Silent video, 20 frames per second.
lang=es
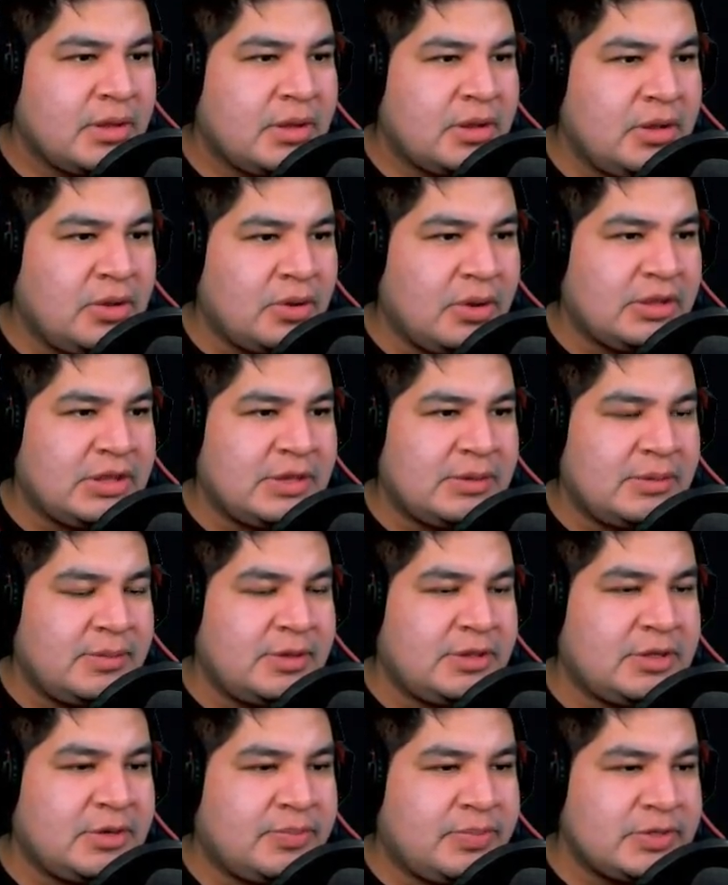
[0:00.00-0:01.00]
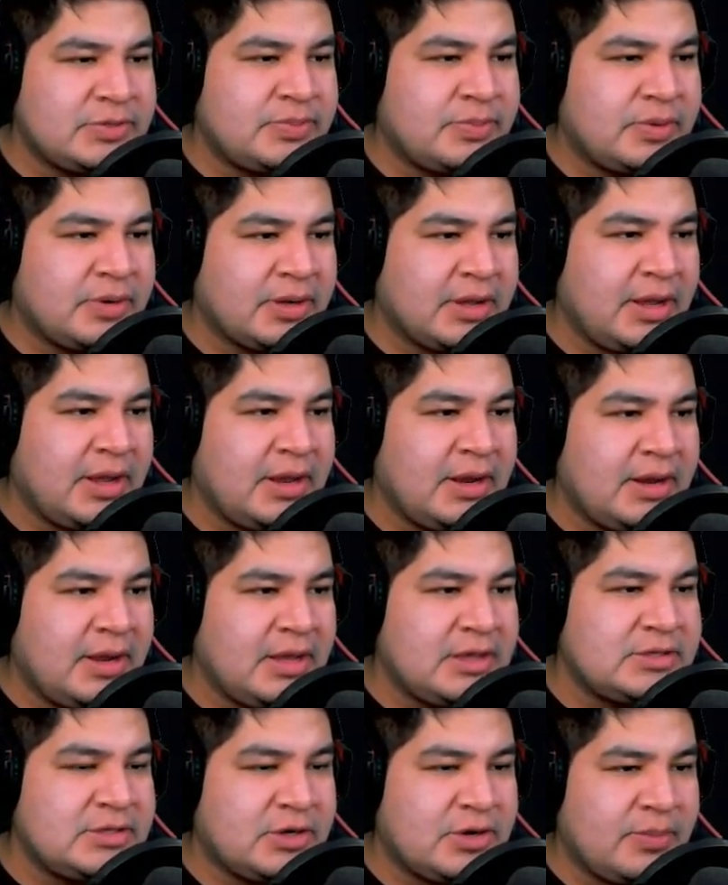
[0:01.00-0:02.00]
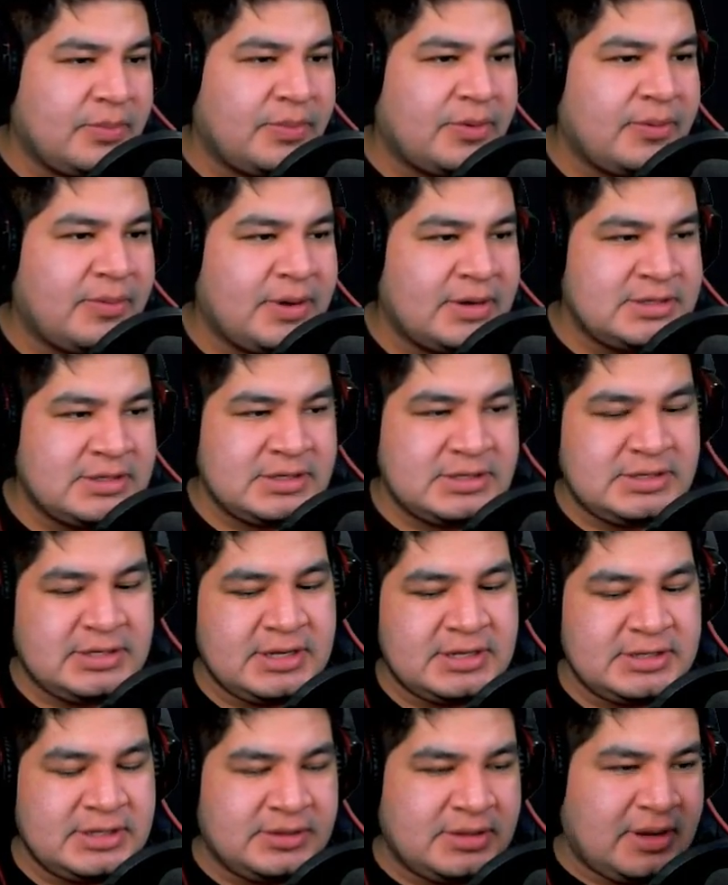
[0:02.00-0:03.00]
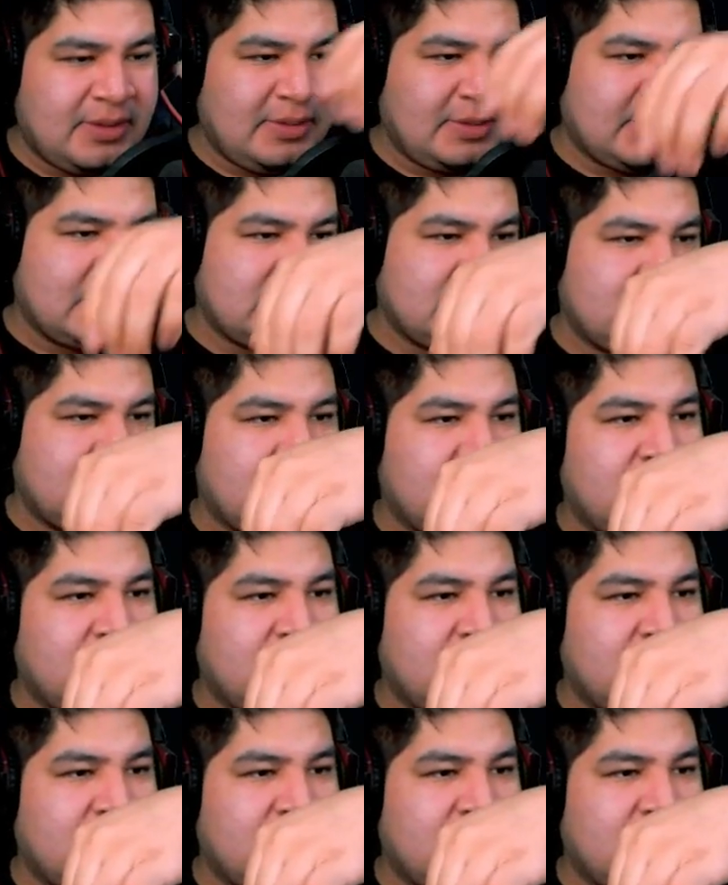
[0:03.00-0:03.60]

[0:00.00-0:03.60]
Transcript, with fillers: Lo del termómetro, pues porque necesito comprobar si sigue siendo la habitación o